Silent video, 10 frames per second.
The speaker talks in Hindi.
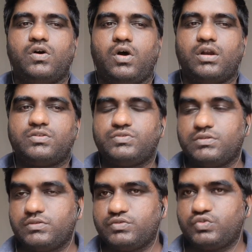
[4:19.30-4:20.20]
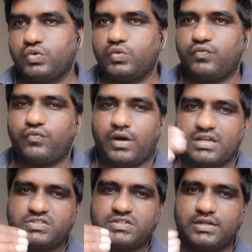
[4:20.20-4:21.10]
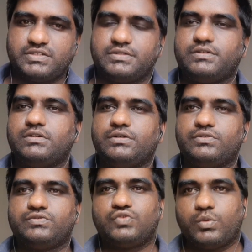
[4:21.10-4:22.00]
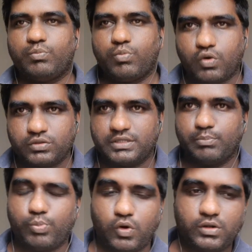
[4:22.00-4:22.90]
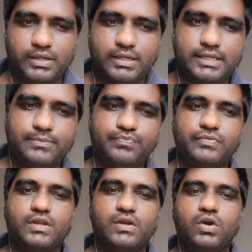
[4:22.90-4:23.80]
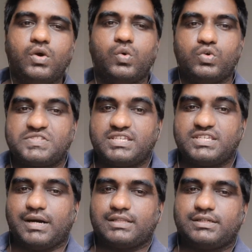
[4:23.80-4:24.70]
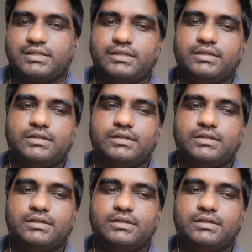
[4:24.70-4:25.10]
और जो फास्ट चार्जिंग जो बहुत इम्पोर्टेंट है उसकी बात करें